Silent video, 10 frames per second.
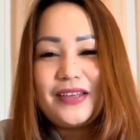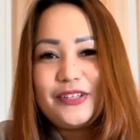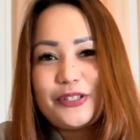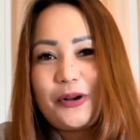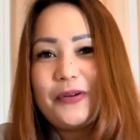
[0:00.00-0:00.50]

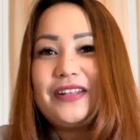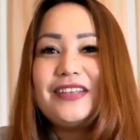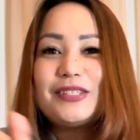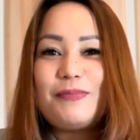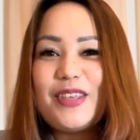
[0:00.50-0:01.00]
So, in
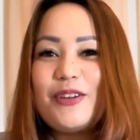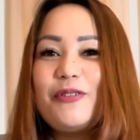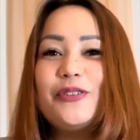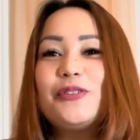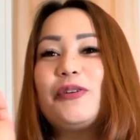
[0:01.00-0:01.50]
this video,
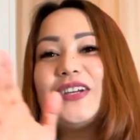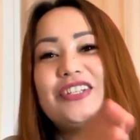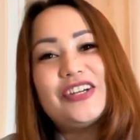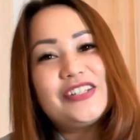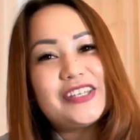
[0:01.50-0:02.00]
gusto kong
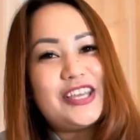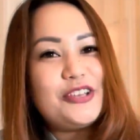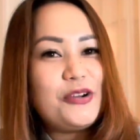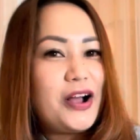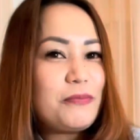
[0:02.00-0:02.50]
i-share sa
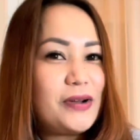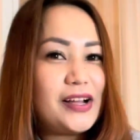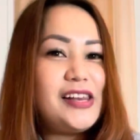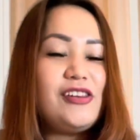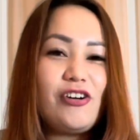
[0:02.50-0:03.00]
inyo ang
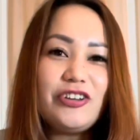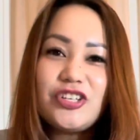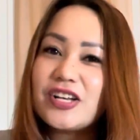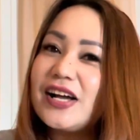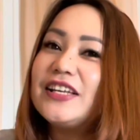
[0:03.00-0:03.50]
mga
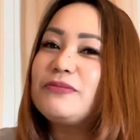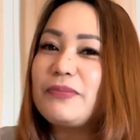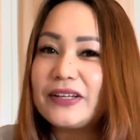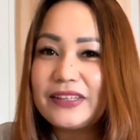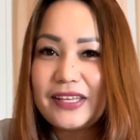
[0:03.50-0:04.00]
logical at
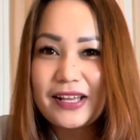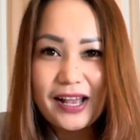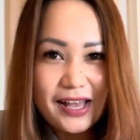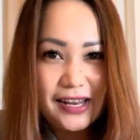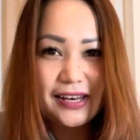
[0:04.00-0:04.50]

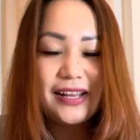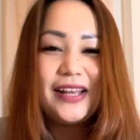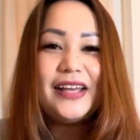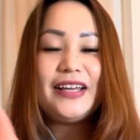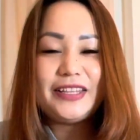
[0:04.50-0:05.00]
practical
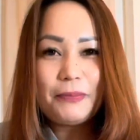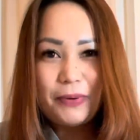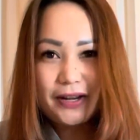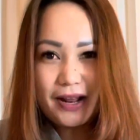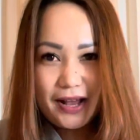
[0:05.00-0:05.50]
na
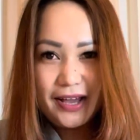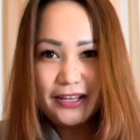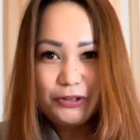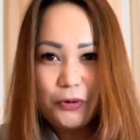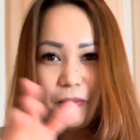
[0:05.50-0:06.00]

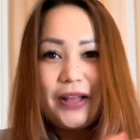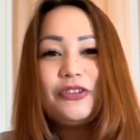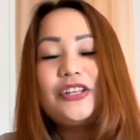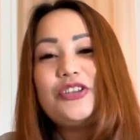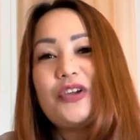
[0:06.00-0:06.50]
paraan kung
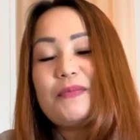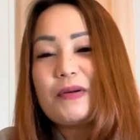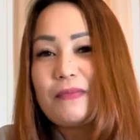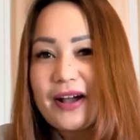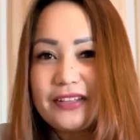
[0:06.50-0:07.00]
paano ninyo
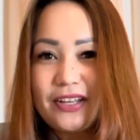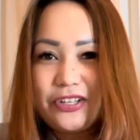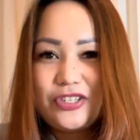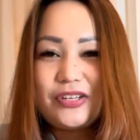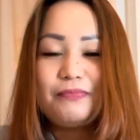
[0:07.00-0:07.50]

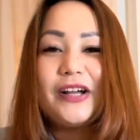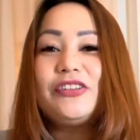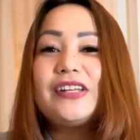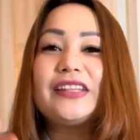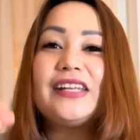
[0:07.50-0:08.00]
i-manage,
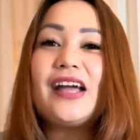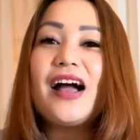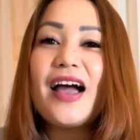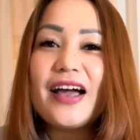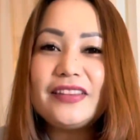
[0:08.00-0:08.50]
paano natin
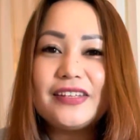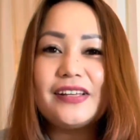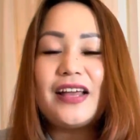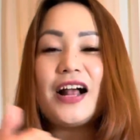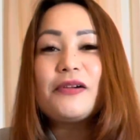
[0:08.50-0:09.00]
i-handle
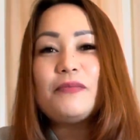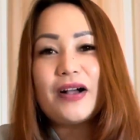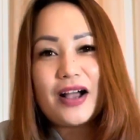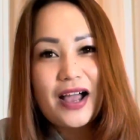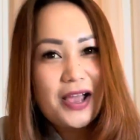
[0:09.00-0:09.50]
ang mga